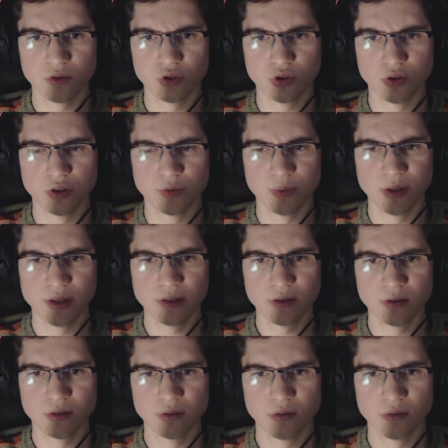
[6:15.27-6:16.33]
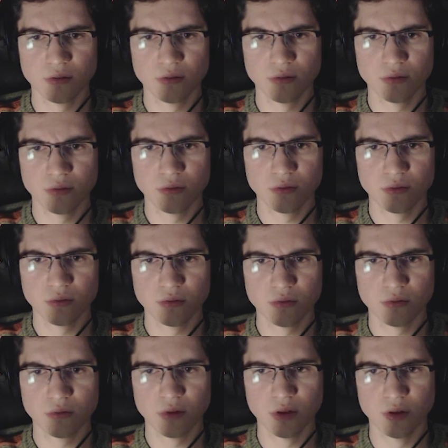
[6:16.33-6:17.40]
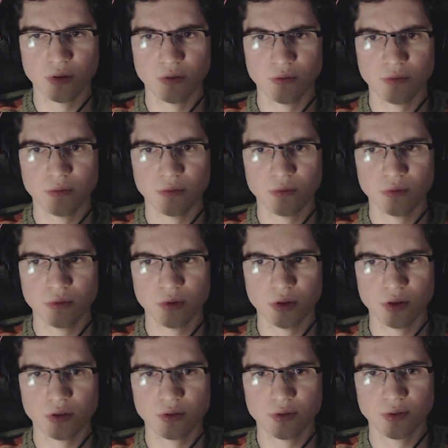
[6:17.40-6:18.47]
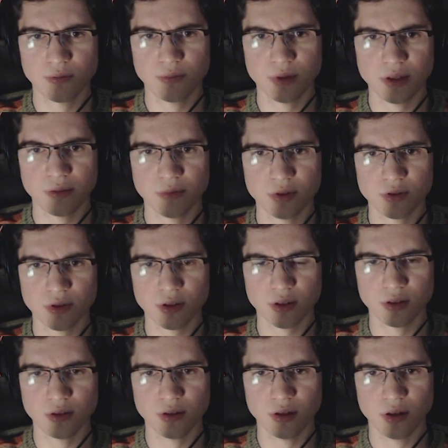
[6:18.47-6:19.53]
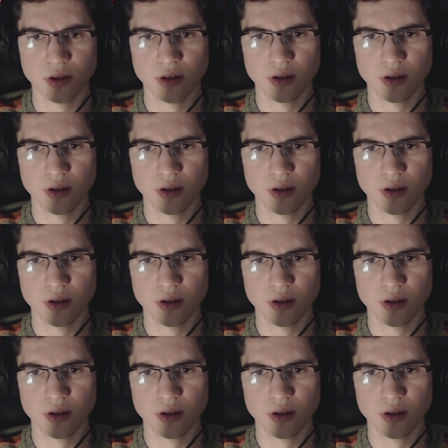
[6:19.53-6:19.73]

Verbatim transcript: Schönes Bild. Jo. Irgend so ein Bild mit solchen